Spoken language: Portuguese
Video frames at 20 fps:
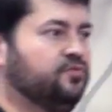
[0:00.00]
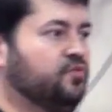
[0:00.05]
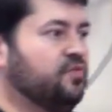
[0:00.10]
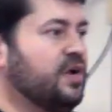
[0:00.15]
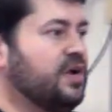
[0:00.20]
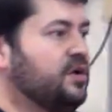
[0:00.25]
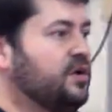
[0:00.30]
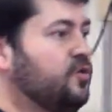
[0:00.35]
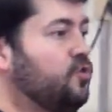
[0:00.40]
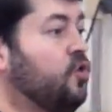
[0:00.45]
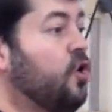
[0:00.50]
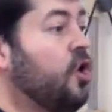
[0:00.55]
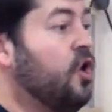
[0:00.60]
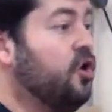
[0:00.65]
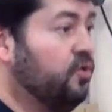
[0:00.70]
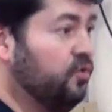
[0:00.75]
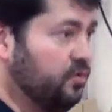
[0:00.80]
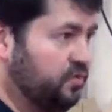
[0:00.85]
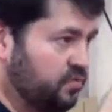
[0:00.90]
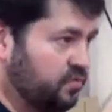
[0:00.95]
do
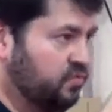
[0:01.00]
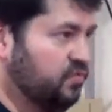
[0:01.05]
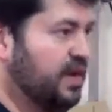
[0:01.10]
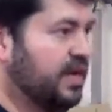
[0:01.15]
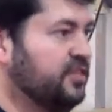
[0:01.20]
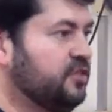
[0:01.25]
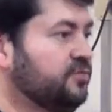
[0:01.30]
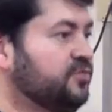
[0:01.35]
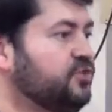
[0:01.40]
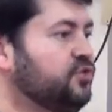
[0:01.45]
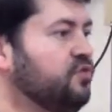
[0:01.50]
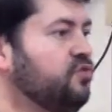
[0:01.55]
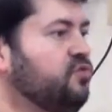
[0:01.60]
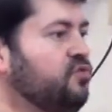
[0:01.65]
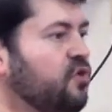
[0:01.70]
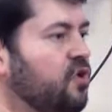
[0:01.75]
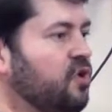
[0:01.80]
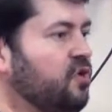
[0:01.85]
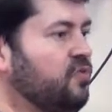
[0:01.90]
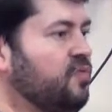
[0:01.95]
cloro, do átomo de
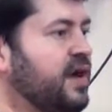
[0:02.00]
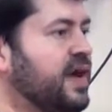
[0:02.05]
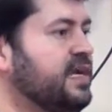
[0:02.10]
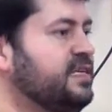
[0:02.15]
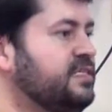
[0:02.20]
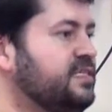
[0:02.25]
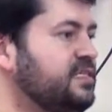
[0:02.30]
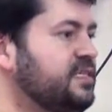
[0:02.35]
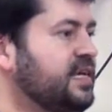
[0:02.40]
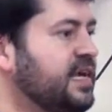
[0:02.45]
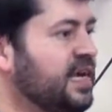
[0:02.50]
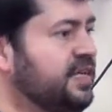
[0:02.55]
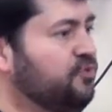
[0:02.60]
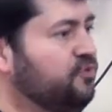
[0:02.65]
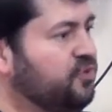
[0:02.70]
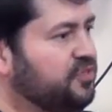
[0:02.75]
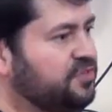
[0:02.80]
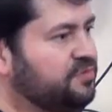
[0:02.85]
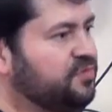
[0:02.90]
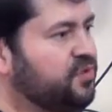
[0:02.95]
cloro 1S, é
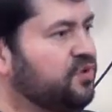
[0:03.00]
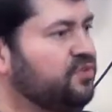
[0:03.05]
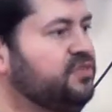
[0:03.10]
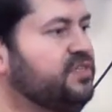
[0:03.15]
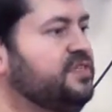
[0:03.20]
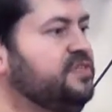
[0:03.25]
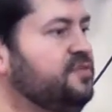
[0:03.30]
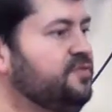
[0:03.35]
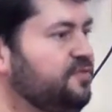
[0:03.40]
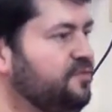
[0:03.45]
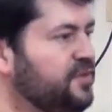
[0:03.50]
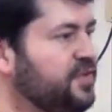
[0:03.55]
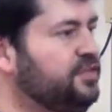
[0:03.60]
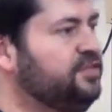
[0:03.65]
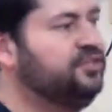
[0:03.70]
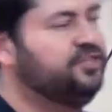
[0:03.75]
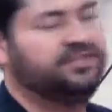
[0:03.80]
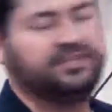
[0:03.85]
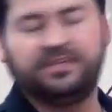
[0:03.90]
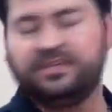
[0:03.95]

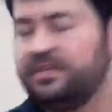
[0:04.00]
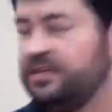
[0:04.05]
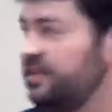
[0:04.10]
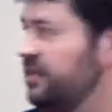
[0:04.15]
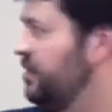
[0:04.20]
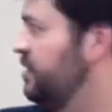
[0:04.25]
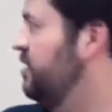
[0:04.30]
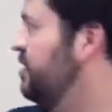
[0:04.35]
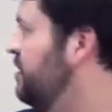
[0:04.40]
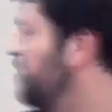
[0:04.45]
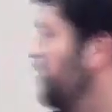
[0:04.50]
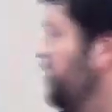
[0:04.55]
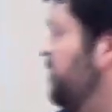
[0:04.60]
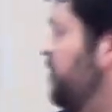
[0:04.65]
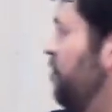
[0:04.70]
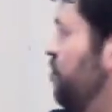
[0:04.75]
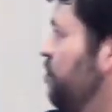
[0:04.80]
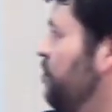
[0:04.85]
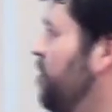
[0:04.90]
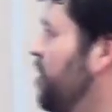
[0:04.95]
2.820 e
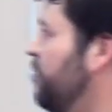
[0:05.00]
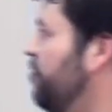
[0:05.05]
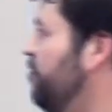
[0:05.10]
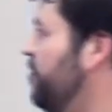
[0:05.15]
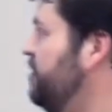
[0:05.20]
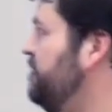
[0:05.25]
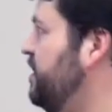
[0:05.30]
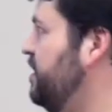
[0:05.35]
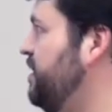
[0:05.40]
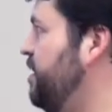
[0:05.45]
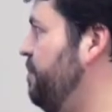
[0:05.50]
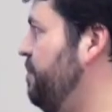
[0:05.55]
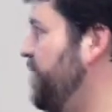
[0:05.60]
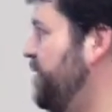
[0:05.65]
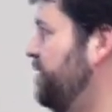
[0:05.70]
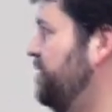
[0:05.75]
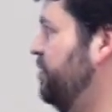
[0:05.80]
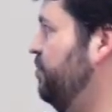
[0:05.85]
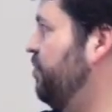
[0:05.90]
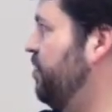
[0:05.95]
alguma coisa, aí
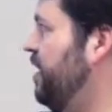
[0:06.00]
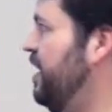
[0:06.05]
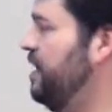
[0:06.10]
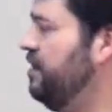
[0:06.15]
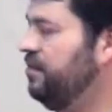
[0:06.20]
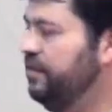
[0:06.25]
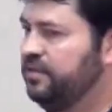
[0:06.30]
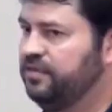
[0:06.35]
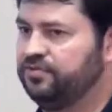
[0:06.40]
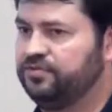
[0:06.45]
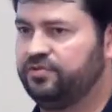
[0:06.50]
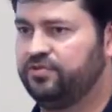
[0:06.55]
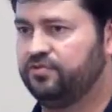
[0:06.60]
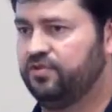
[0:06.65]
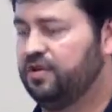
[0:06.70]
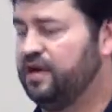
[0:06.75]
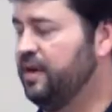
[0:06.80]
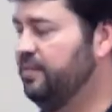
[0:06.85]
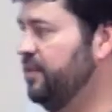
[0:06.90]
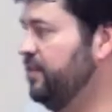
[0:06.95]
depende da molécula, tem os
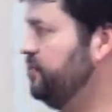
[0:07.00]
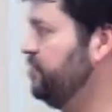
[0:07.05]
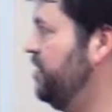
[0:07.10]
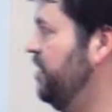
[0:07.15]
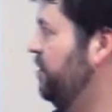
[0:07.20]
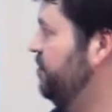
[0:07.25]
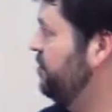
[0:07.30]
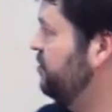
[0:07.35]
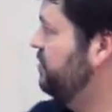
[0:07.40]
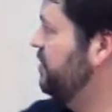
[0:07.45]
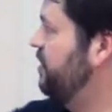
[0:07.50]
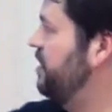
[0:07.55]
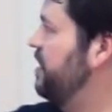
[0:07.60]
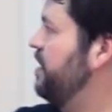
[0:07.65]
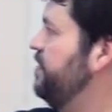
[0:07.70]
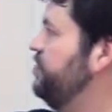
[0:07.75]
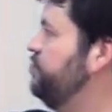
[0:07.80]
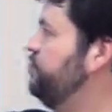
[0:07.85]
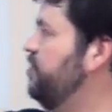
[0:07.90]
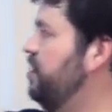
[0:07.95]
deslocamentos químicos, aqui é
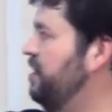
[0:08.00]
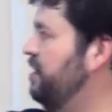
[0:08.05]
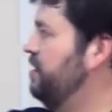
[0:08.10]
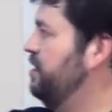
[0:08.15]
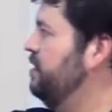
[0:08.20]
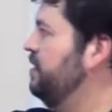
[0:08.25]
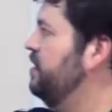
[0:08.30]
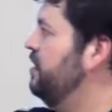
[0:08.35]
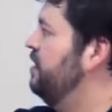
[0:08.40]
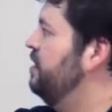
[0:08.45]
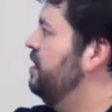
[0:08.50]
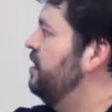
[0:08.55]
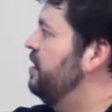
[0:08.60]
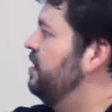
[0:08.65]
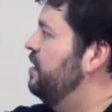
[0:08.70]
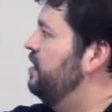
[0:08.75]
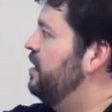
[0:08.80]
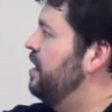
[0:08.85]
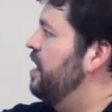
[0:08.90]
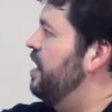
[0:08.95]
isso. Ó.
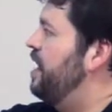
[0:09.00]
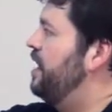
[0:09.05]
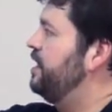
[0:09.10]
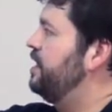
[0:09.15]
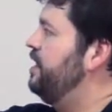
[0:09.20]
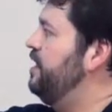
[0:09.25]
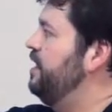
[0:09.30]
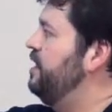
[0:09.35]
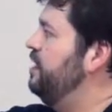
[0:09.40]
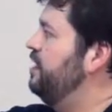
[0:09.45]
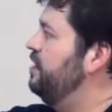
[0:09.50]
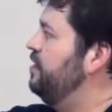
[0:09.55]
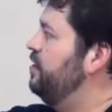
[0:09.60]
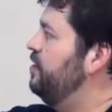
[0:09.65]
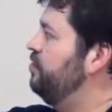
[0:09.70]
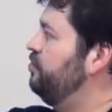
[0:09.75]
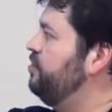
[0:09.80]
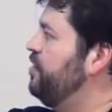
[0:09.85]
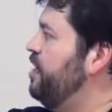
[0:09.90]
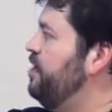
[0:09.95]
Aqui
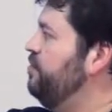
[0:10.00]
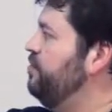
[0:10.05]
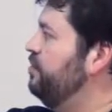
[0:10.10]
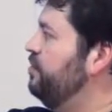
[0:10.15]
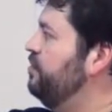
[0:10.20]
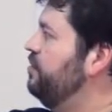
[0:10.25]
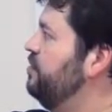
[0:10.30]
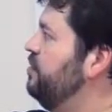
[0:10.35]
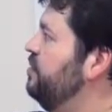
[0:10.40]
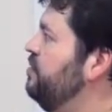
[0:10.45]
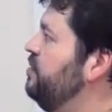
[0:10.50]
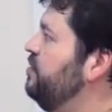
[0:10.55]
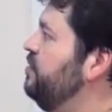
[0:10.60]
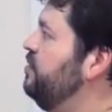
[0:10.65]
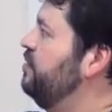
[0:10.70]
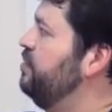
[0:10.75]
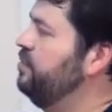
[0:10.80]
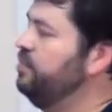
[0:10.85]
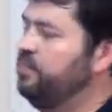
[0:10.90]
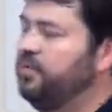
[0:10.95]
eu tenho
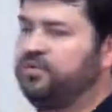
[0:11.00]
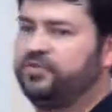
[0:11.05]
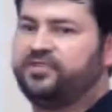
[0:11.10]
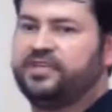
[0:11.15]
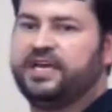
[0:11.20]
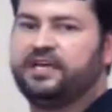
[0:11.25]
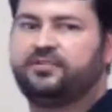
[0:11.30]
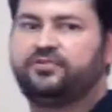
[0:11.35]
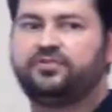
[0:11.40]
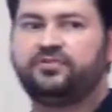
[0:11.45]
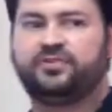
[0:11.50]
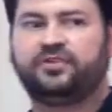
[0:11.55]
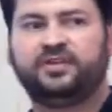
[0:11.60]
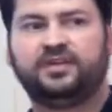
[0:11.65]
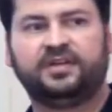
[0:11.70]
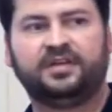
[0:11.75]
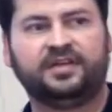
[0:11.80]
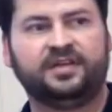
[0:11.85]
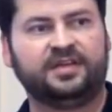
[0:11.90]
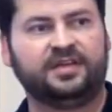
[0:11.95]
processo
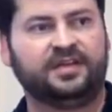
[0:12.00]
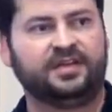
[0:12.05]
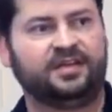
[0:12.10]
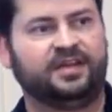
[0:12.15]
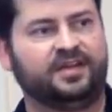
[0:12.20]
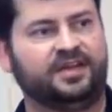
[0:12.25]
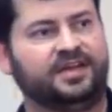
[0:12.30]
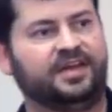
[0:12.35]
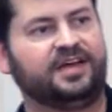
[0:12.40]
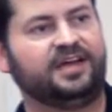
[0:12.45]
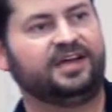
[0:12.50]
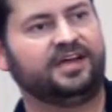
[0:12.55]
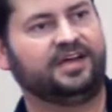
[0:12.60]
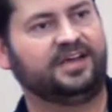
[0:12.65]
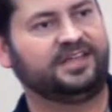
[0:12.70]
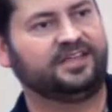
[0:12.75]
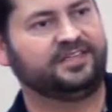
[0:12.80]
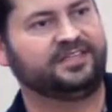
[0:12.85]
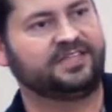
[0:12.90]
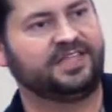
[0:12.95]
né,
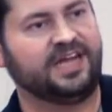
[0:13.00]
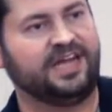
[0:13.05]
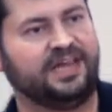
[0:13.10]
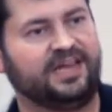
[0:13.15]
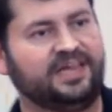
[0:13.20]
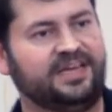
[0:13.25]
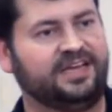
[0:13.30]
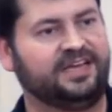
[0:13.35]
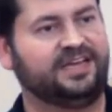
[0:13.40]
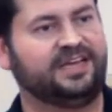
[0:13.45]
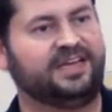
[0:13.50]
que está